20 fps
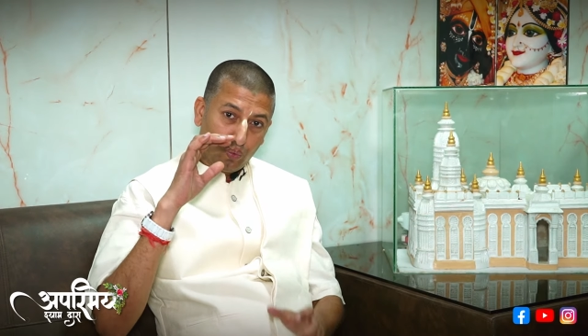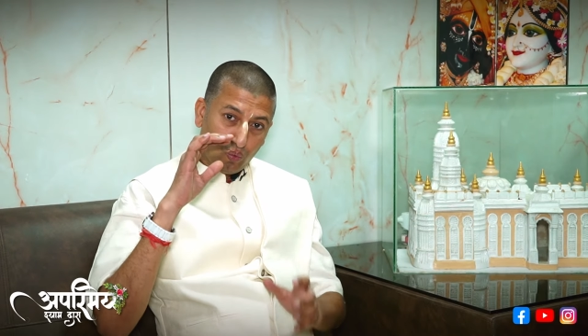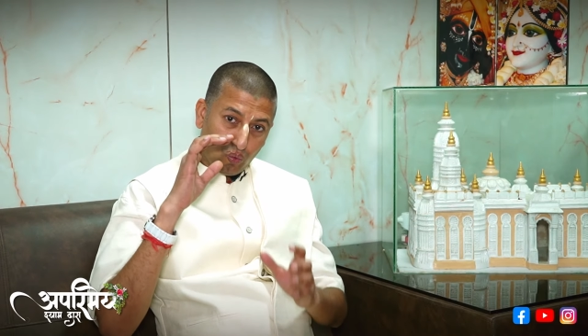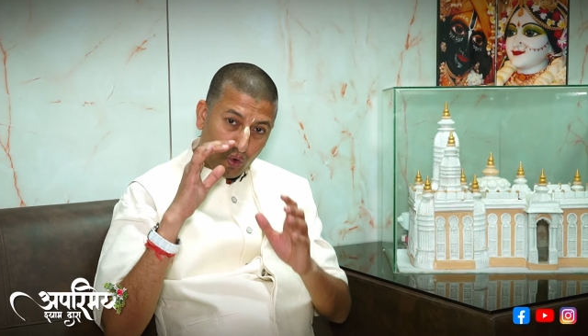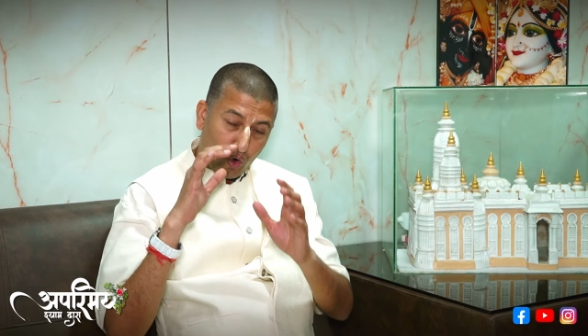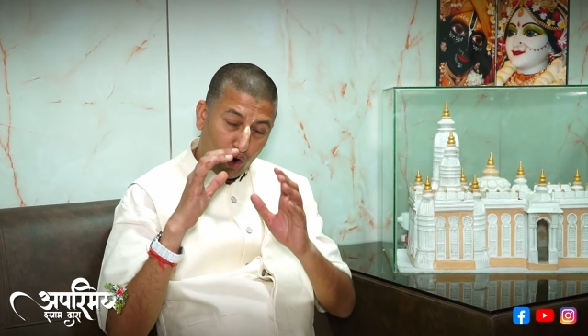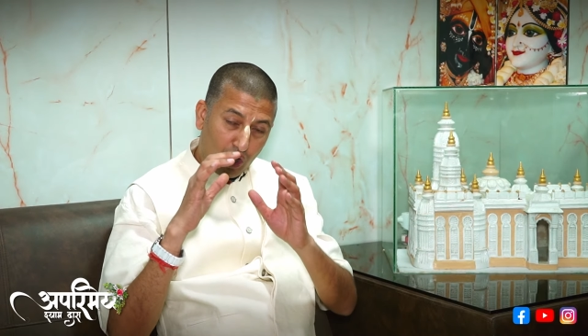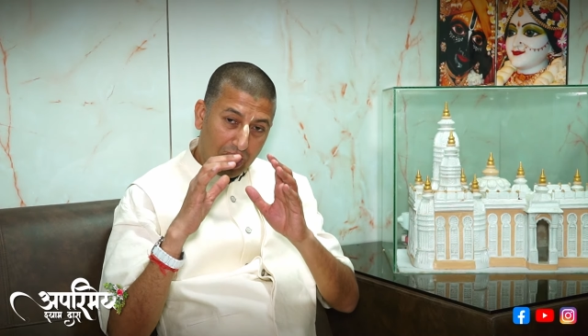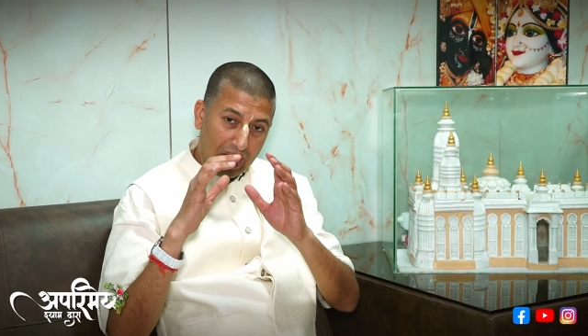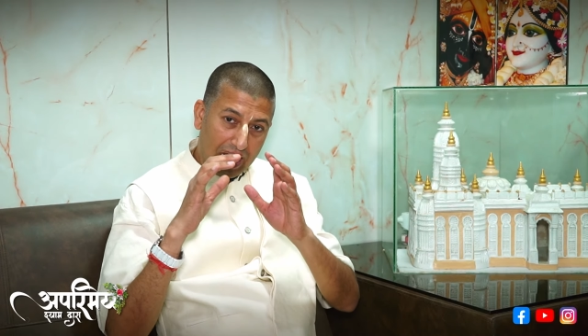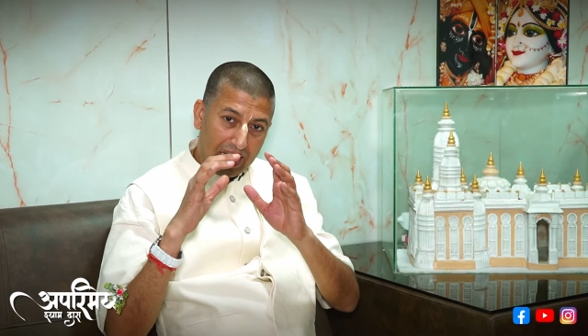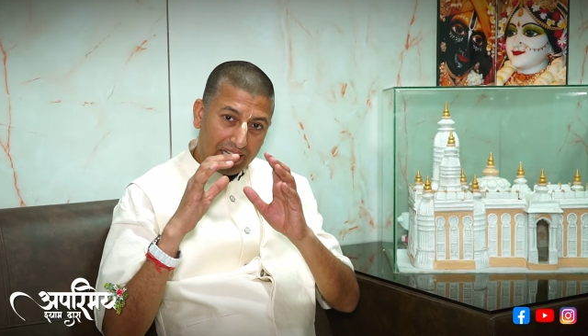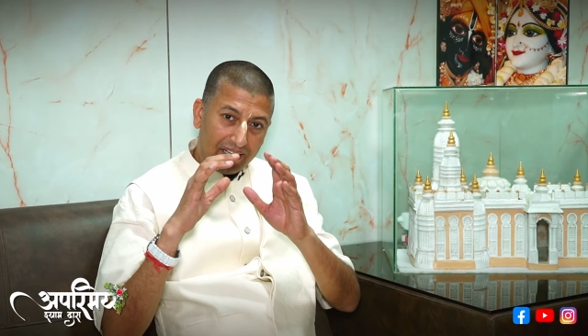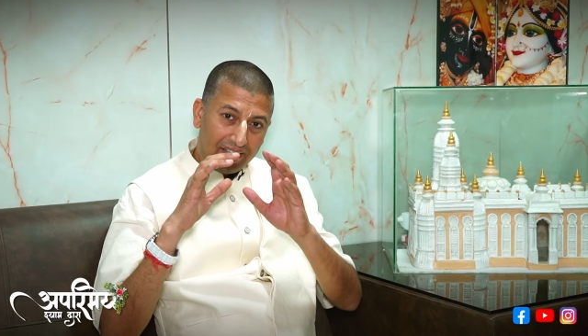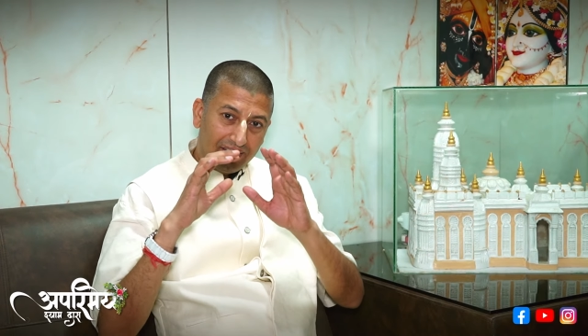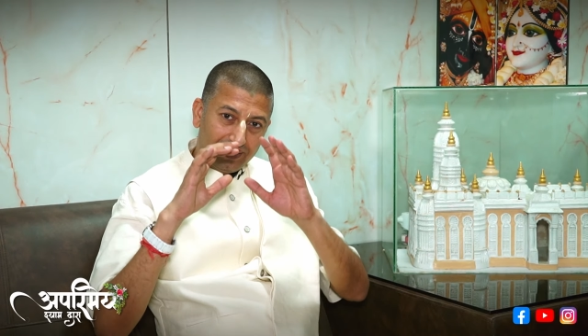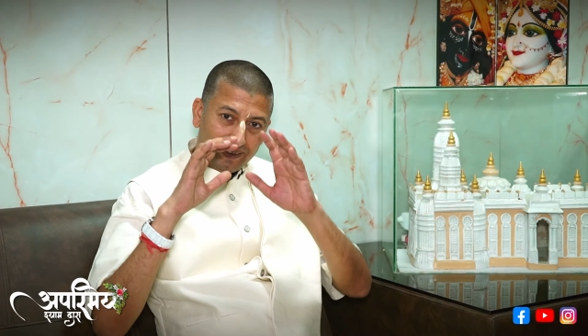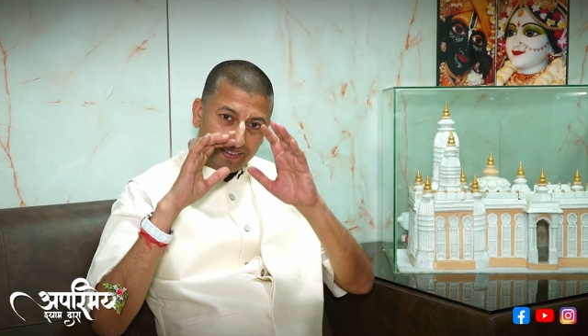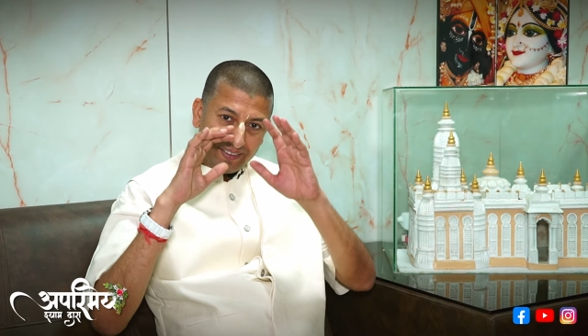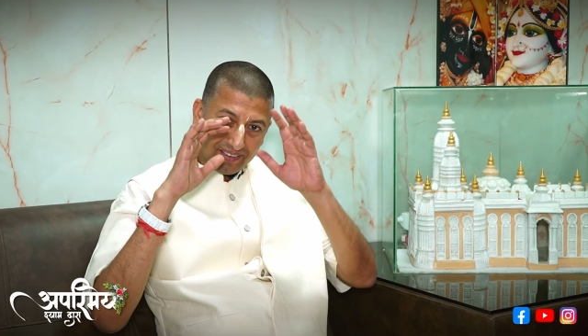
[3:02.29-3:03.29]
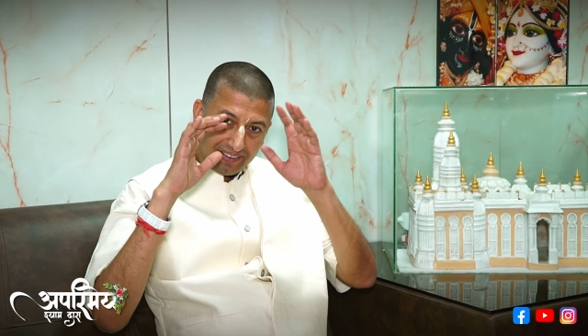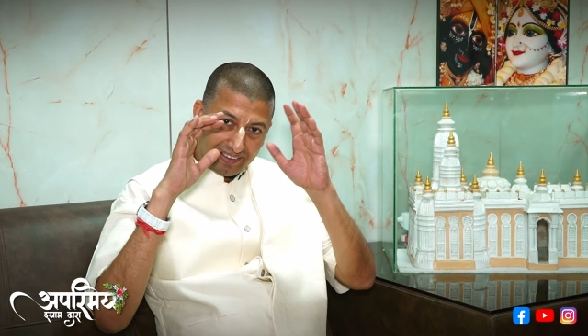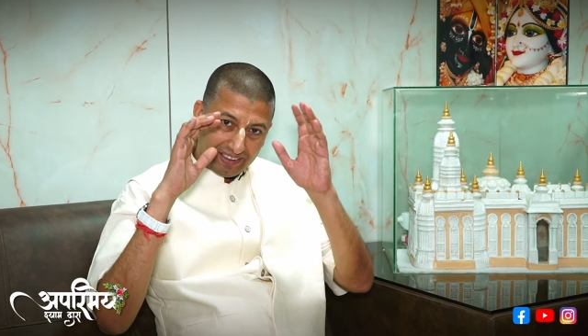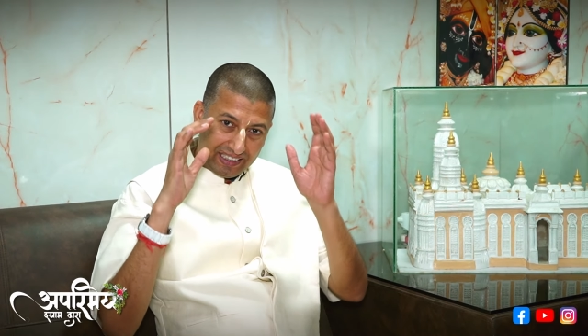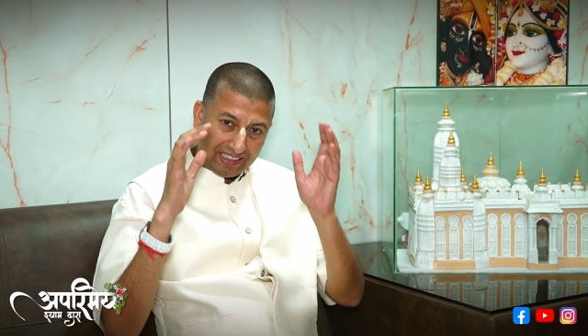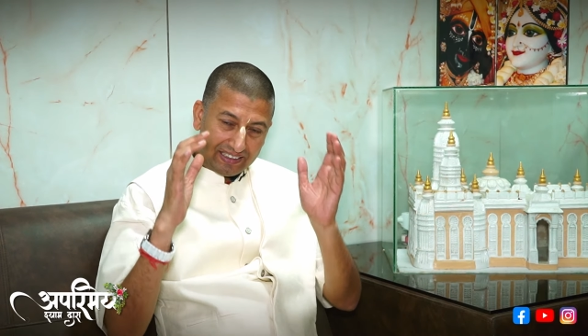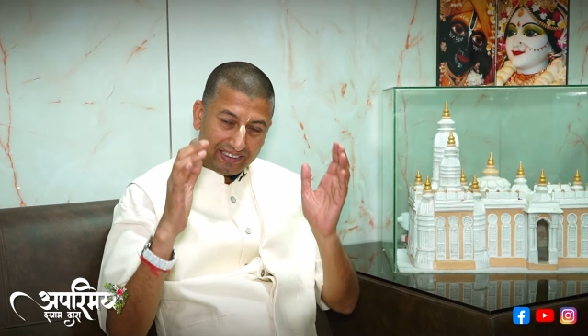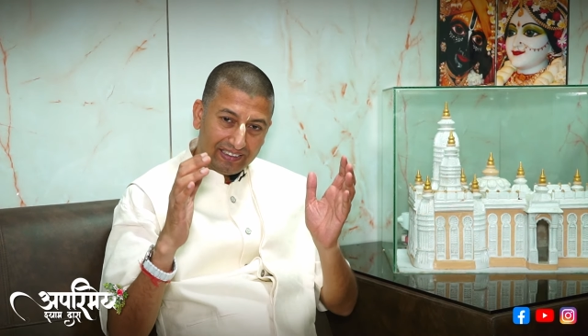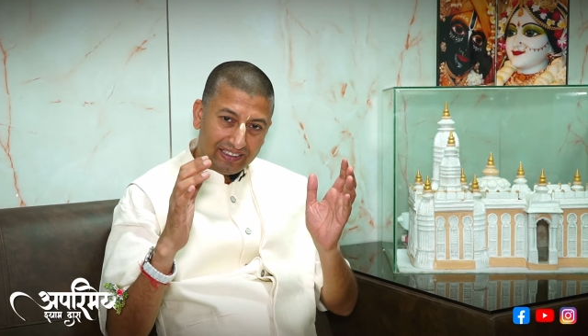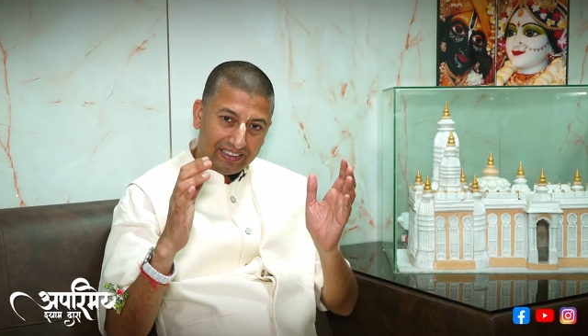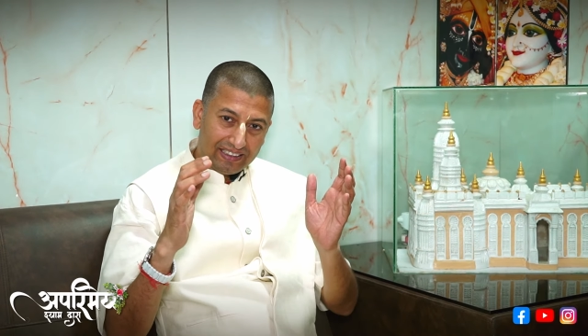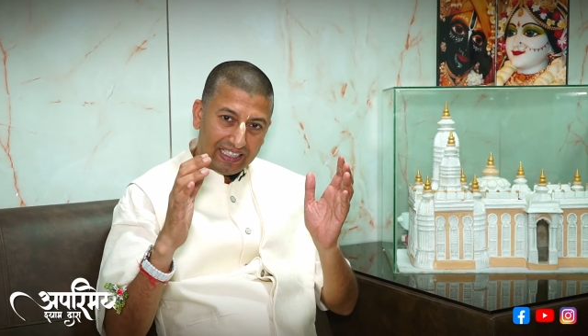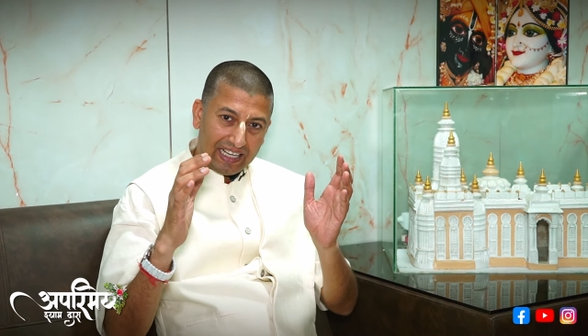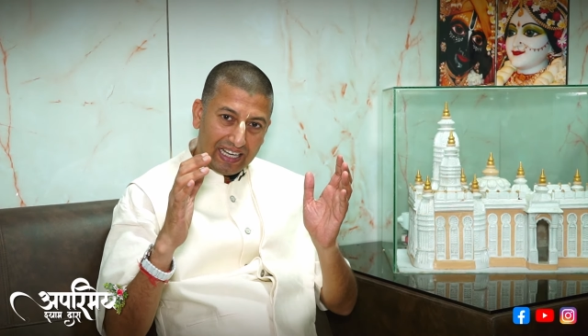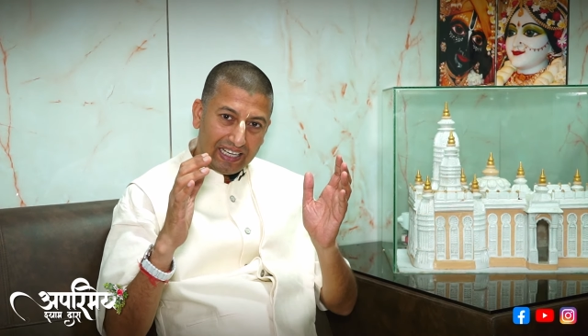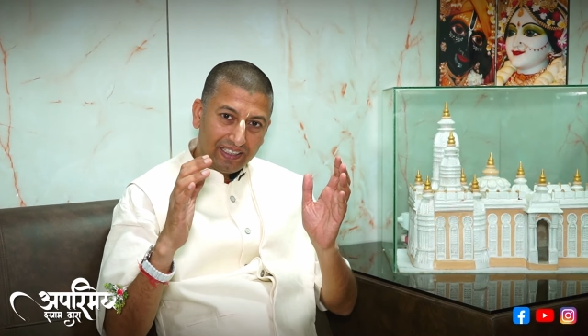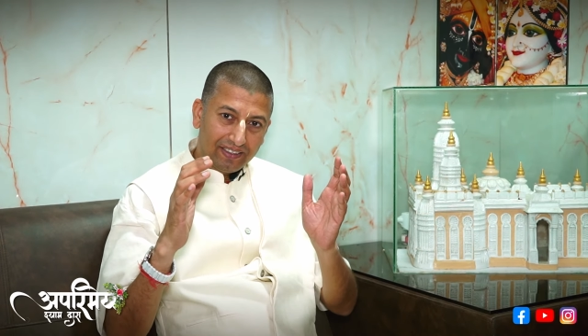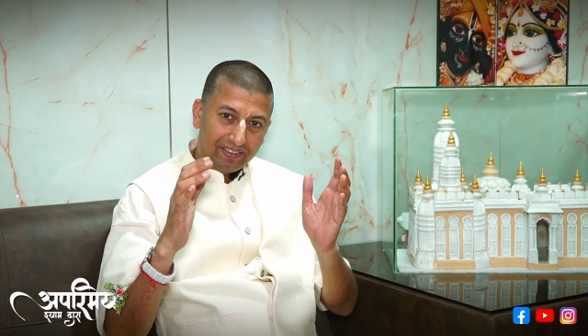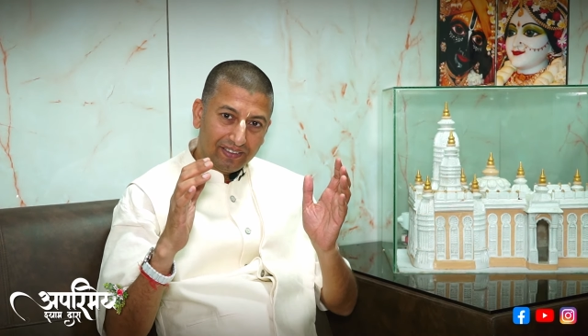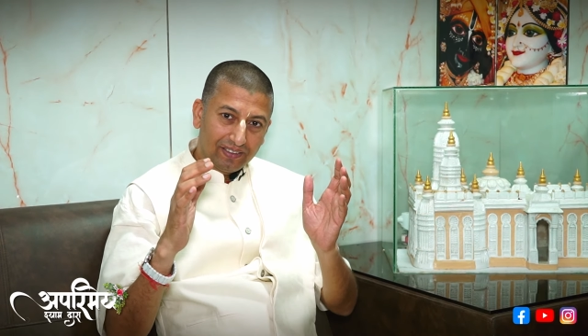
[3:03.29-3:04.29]
वो गाय देसी
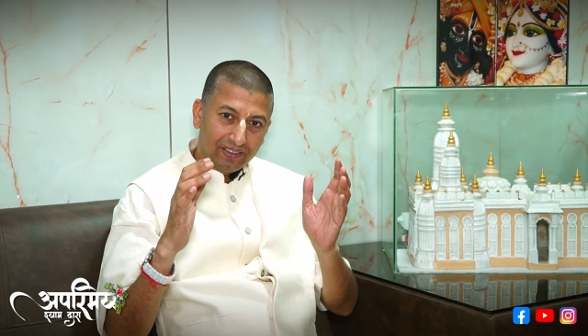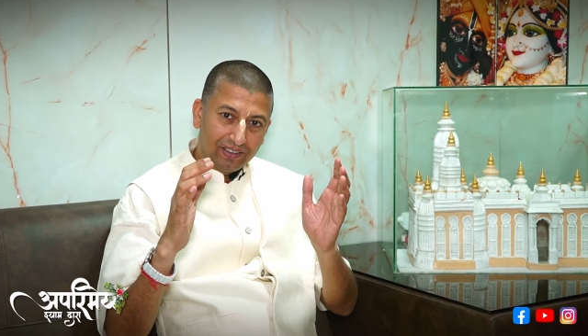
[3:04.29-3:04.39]
गाय